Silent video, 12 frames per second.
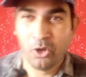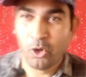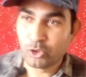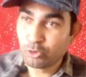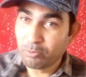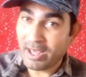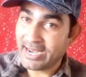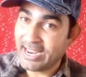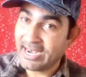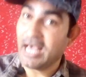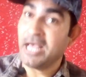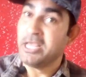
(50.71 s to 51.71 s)
और तुम्हारे है
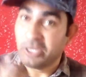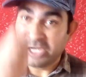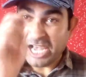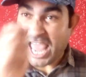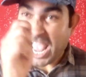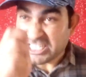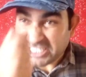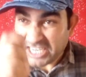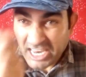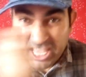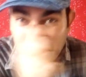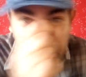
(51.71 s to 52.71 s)
ना लेंस ले
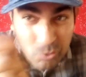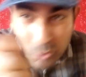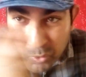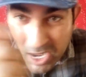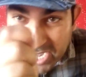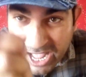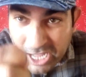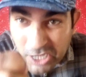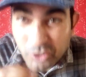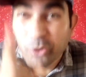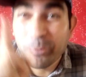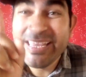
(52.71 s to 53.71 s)
लेके ढूंढूंगा ना
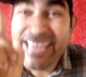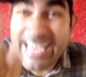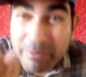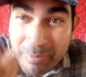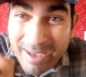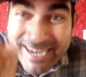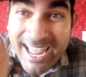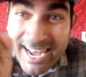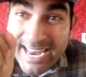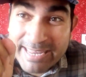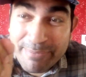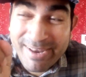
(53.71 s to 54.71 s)
तो भी एक भी बाल
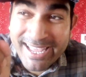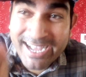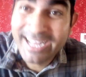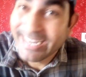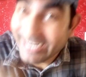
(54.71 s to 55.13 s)
काला नहीं मिलेगा